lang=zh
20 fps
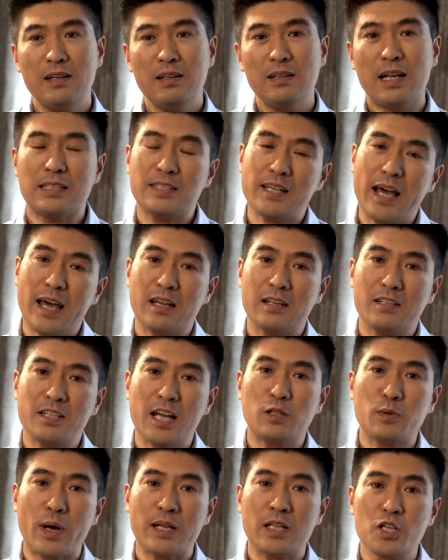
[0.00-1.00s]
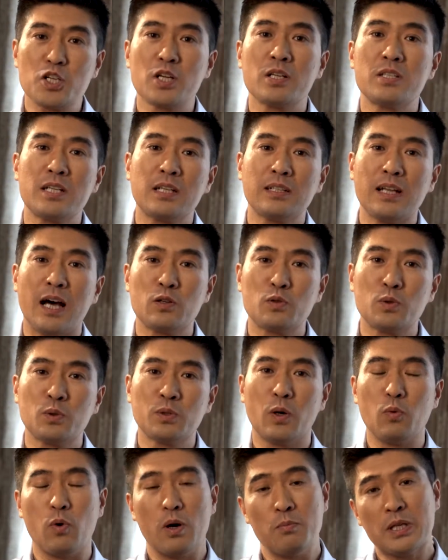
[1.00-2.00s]
那在这段的圣经当中
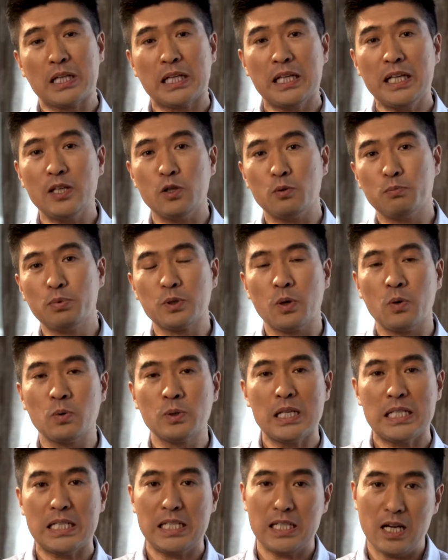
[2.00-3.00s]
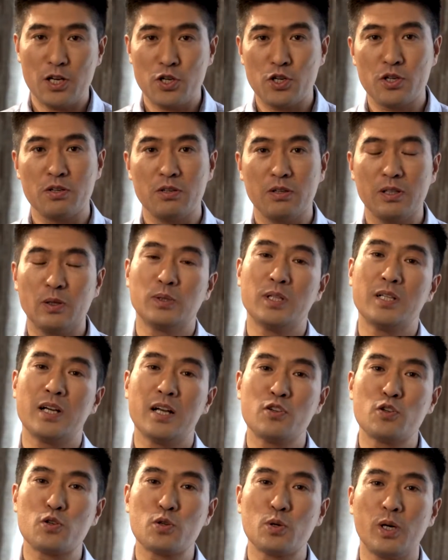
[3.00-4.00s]
呢，我们可以有不同的解释。有的
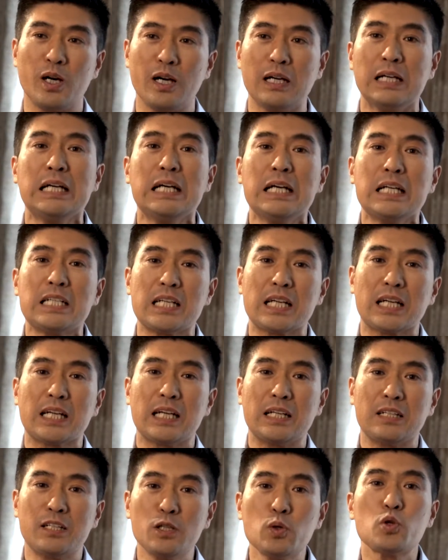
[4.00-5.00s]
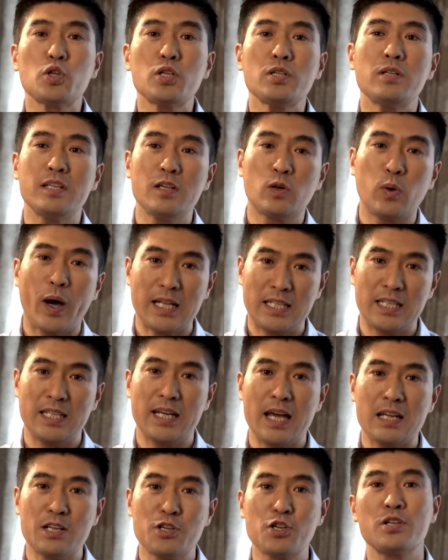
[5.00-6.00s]
人说，这个丢失的一块
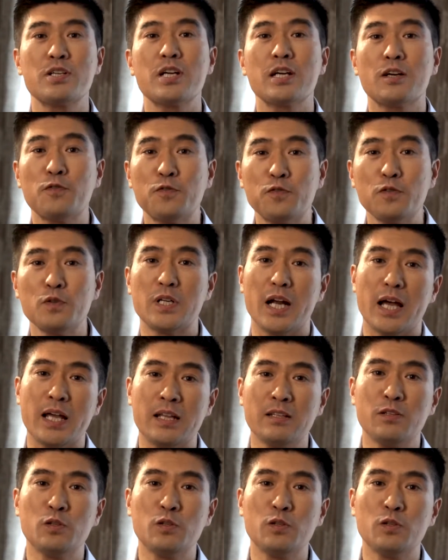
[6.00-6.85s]
钱是这个富人